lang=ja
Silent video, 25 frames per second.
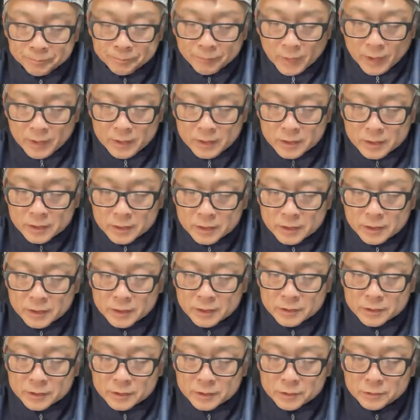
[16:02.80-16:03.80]

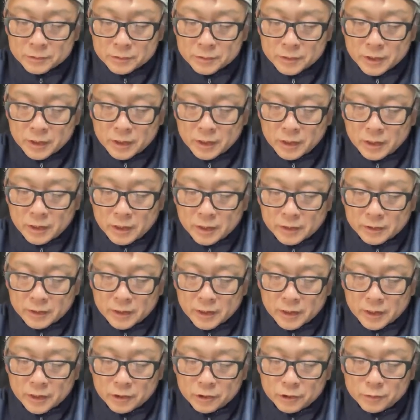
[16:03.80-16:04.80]
えー、次が
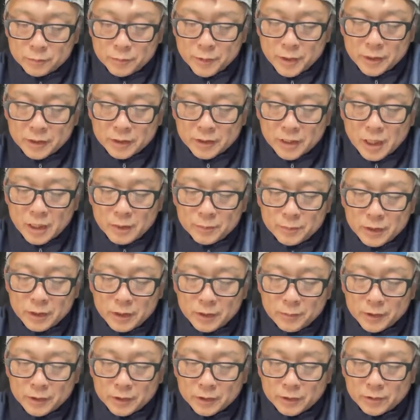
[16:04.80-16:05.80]
ね、夢
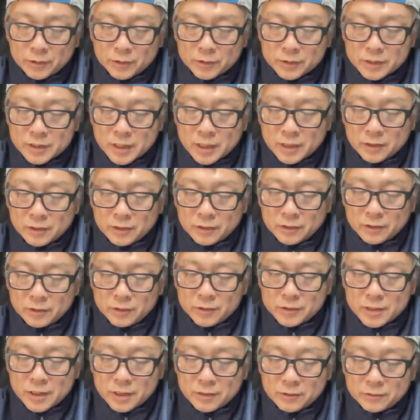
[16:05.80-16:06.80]
旅人さん
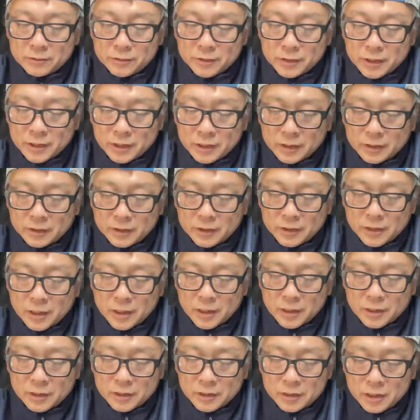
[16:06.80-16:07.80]
の作品
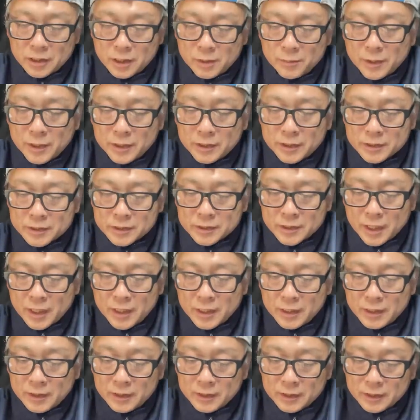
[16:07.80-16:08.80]
で2枚ですね。
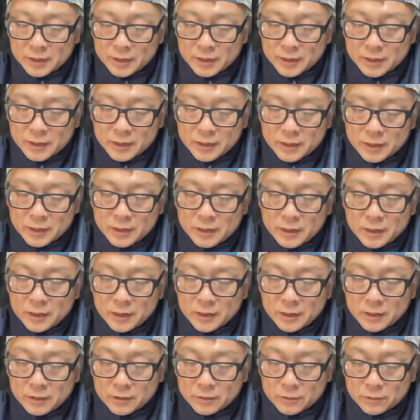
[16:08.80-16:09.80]

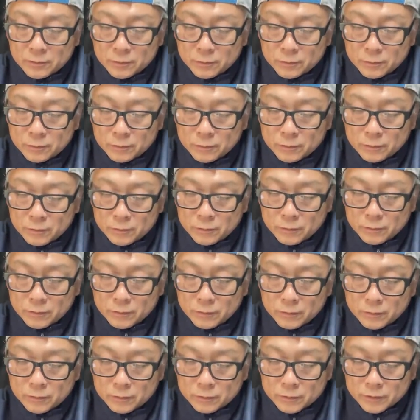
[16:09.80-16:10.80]
えー、
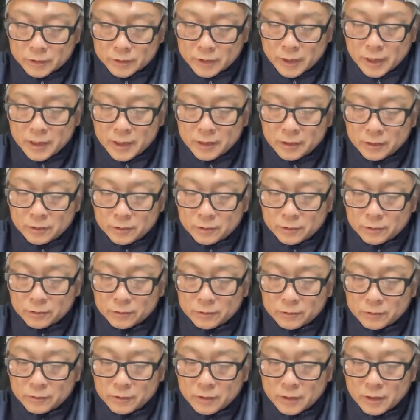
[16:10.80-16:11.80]
と、
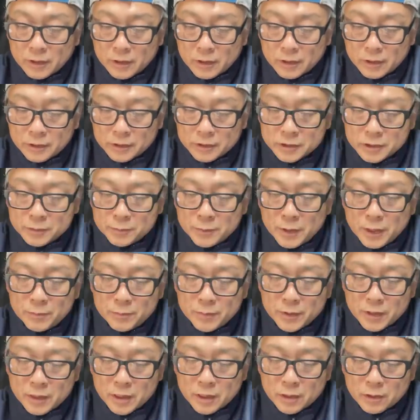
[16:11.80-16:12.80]
タイトルが、1枚
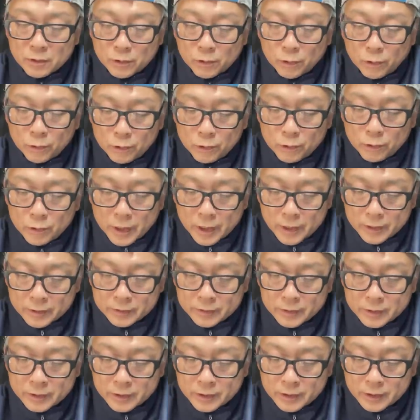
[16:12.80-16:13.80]
目が公園、
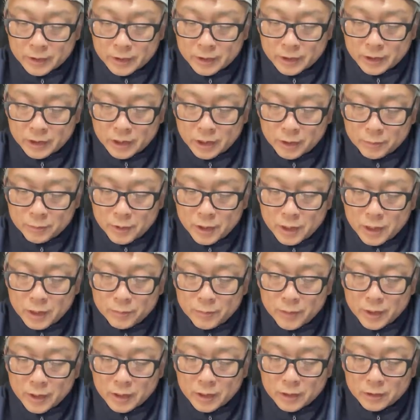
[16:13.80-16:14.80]
えー、2枚
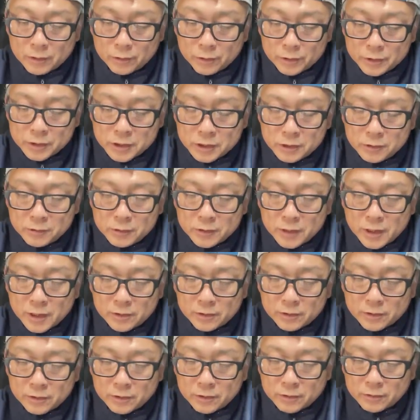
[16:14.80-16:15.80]
目が路地裏
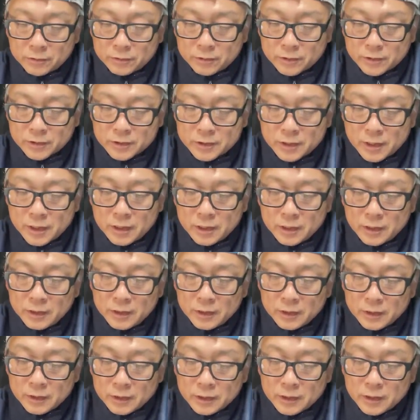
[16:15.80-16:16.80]
ということですね。
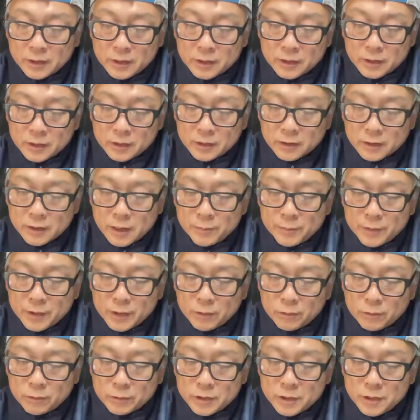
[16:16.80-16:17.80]
えー、
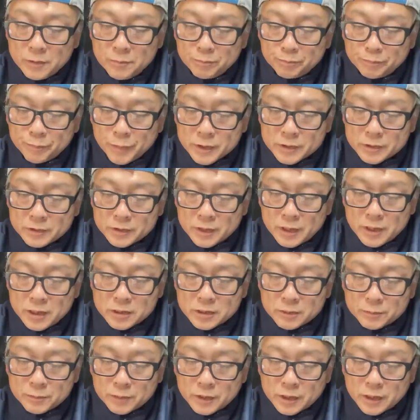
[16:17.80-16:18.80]

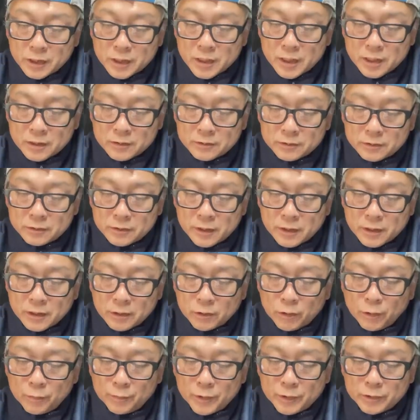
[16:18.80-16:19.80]
カメラオリンパスイズム200、えー、
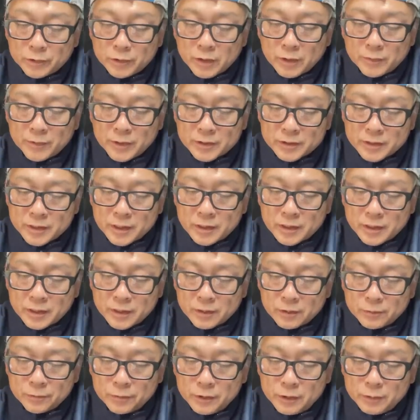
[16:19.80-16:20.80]
コンパクトカメラですね。
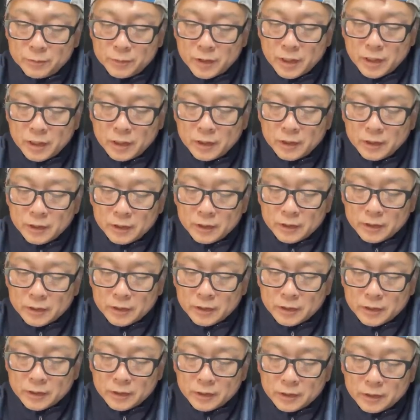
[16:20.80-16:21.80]
えー、フィルムが、
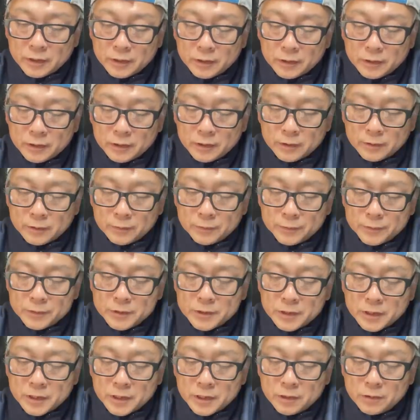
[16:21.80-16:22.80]
えー、富
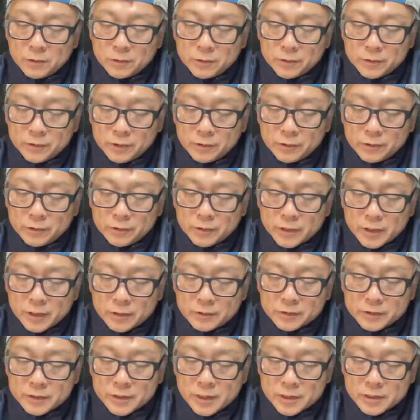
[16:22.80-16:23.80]
士記録用
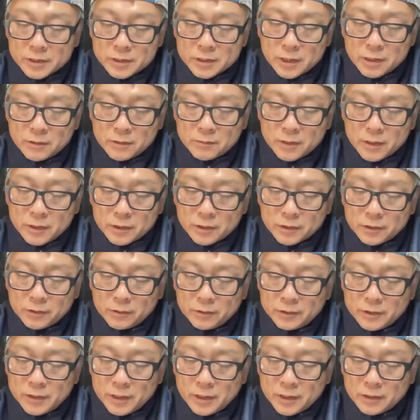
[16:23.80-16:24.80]
100、撮影は
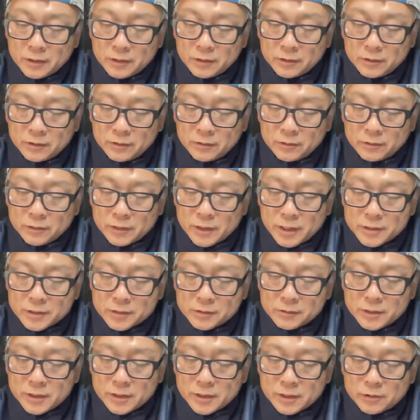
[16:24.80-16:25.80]
去年の
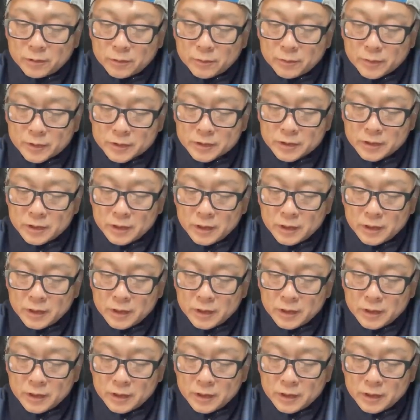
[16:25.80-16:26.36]
夏ぐらいだと思います。